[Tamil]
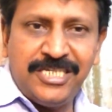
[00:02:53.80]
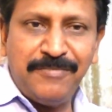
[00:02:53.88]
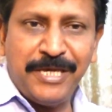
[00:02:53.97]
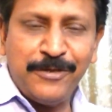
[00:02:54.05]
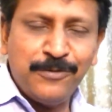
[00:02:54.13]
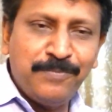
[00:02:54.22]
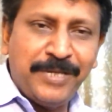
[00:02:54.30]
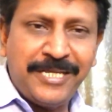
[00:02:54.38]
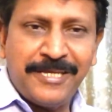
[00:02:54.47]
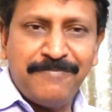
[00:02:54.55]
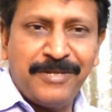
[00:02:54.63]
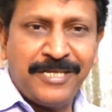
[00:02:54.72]
ஜிபியையும்
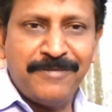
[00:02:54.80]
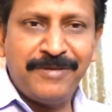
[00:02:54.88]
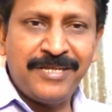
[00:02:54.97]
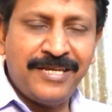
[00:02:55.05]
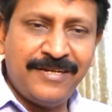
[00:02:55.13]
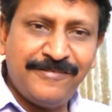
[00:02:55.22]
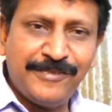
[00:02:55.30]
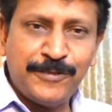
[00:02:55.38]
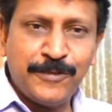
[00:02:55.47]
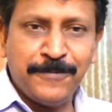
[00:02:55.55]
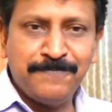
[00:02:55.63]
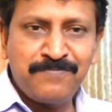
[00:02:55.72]
பெருக்கி பெருக்கி பெருக்கி என்ன
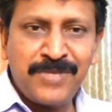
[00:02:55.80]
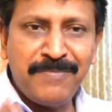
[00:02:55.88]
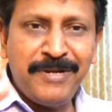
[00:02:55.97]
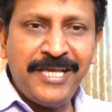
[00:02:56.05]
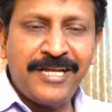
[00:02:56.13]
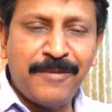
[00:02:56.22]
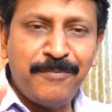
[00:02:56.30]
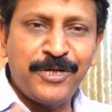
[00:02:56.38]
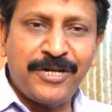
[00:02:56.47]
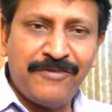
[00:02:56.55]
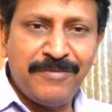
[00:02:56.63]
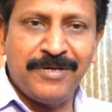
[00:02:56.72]
செஞ்சிட்டோம் மினி
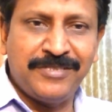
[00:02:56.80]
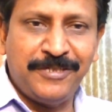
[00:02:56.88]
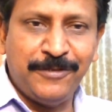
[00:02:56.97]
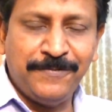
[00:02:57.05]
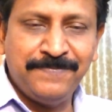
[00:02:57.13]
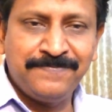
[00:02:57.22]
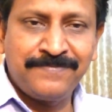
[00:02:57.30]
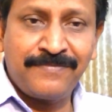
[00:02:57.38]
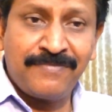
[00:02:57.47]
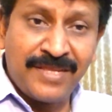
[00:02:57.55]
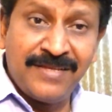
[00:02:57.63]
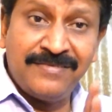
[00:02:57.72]
கம்ப்யூட்டராகவே மாற்றிட்டோம்
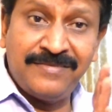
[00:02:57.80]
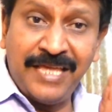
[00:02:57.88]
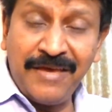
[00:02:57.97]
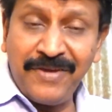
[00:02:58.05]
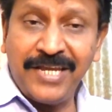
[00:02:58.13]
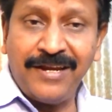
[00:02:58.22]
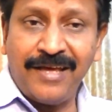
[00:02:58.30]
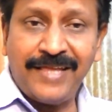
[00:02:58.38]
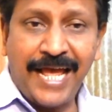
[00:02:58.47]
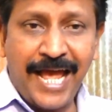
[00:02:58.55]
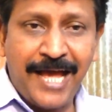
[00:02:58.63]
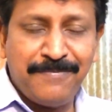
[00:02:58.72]

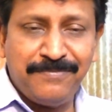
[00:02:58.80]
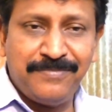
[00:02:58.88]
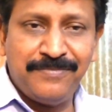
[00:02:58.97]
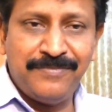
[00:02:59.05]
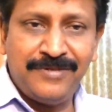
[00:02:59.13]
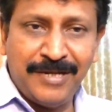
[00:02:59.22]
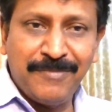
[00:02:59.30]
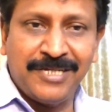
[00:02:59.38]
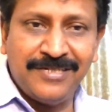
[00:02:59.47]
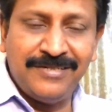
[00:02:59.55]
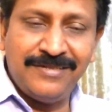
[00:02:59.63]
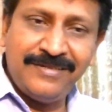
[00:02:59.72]
தேவையில்லாத ஆப்
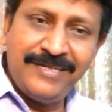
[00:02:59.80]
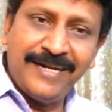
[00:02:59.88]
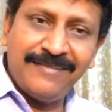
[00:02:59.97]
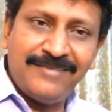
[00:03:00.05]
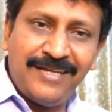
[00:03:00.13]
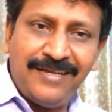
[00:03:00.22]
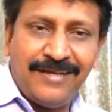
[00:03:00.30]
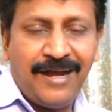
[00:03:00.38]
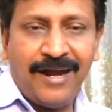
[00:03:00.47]
நமக்கு இடத்த